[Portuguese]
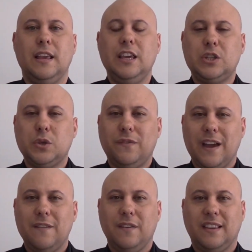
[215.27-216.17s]
isso
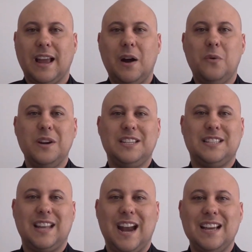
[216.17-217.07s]
vai evitar o
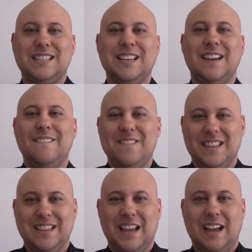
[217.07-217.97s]
estresse
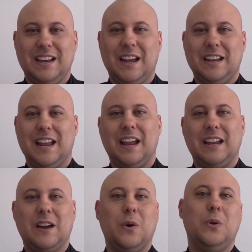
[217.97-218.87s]
da, da, da,
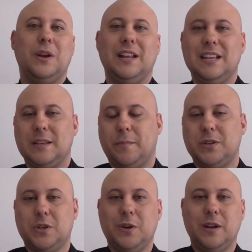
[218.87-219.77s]
da coluna dessa
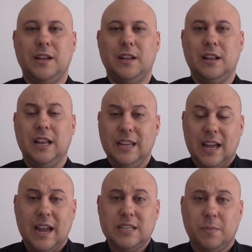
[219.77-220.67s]
pessoa?
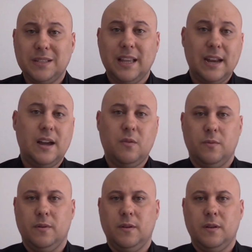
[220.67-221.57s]
E a resposta é não.